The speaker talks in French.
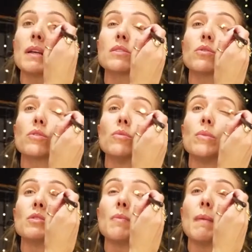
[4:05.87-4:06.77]
parce qu'on
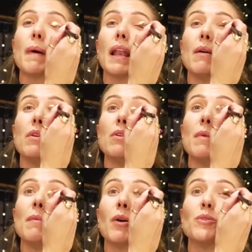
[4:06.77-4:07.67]
commence pas par le
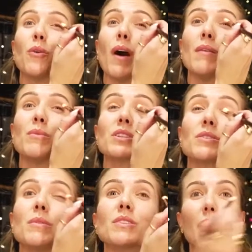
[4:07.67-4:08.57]
même endroit. Moi, je
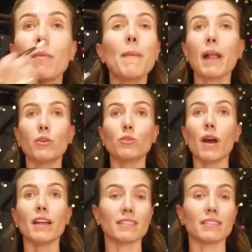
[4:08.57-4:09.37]
ah commence vraiment par le coin